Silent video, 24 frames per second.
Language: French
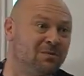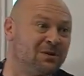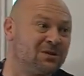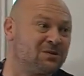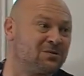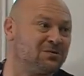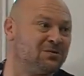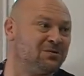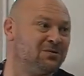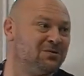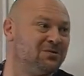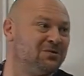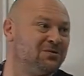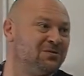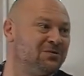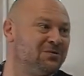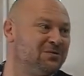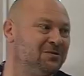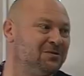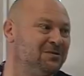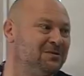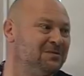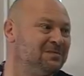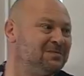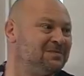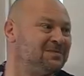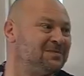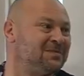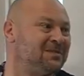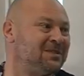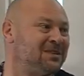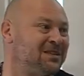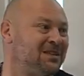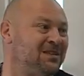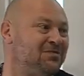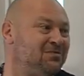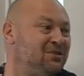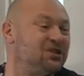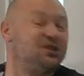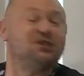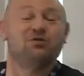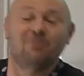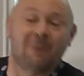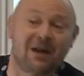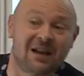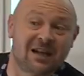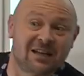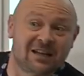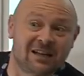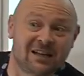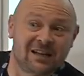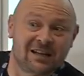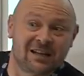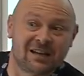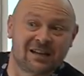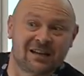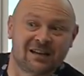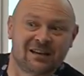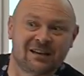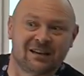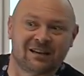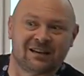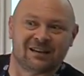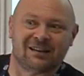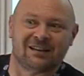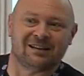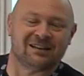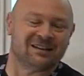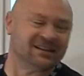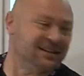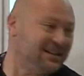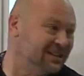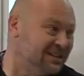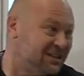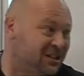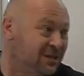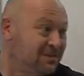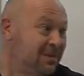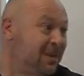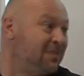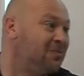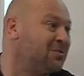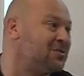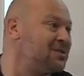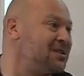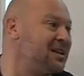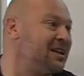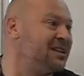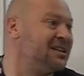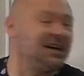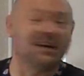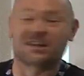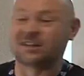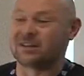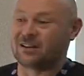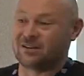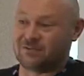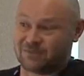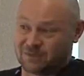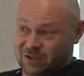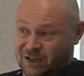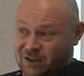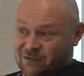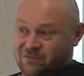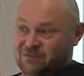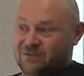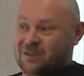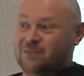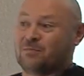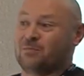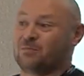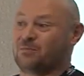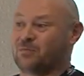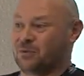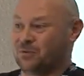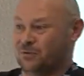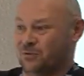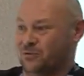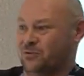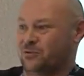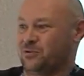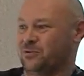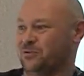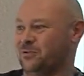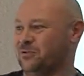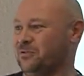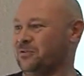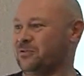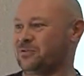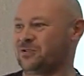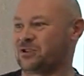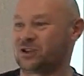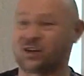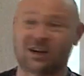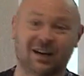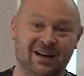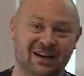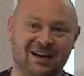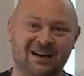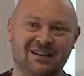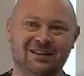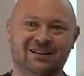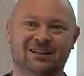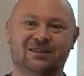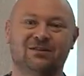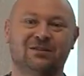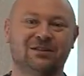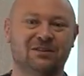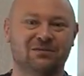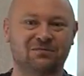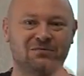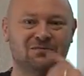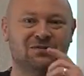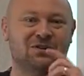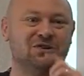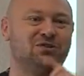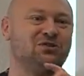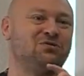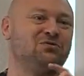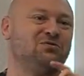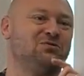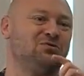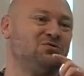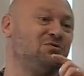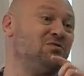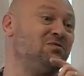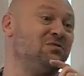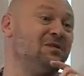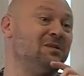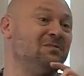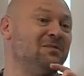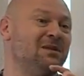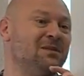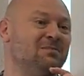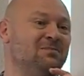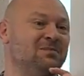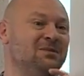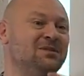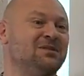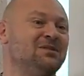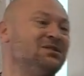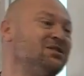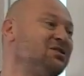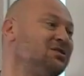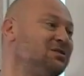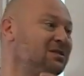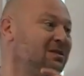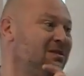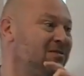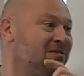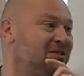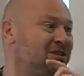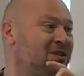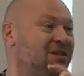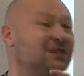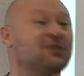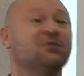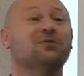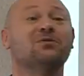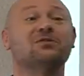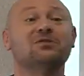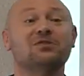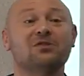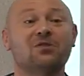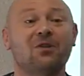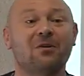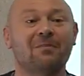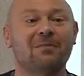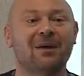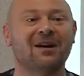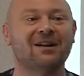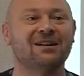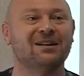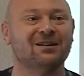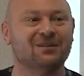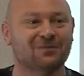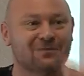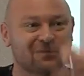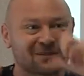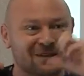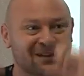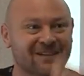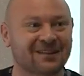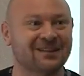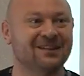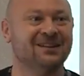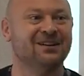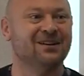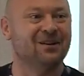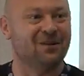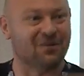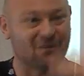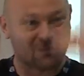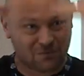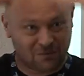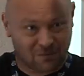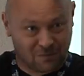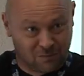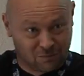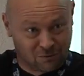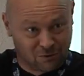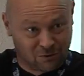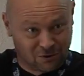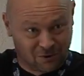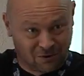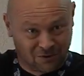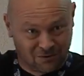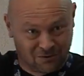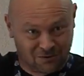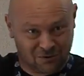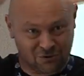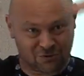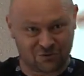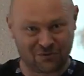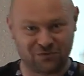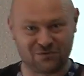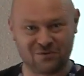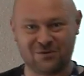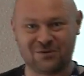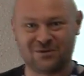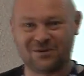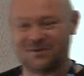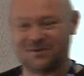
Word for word: parce que des fois j'ai du mal à déléguer et j'ai pas pensé à dire à un élève tiens filme pendant que je, les regarde. Alors des fois je, je filmais puis des fois j'avais tendance à leur parler donc on voit plus que leurs cheveux.